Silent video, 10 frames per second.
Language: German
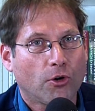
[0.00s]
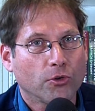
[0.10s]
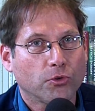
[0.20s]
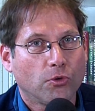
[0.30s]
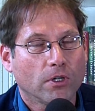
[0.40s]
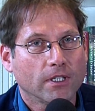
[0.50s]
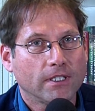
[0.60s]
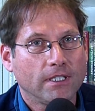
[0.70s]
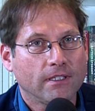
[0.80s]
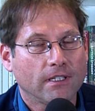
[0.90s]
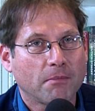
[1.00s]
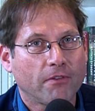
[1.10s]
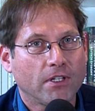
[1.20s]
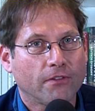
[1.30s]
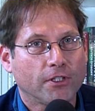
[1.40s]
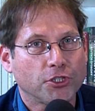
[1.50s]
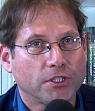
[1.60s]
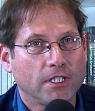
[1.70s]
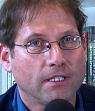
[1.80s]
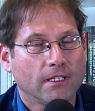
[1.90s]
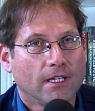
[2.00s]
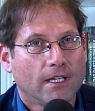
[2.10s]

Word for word: Autorin, die es immer wieder versteht,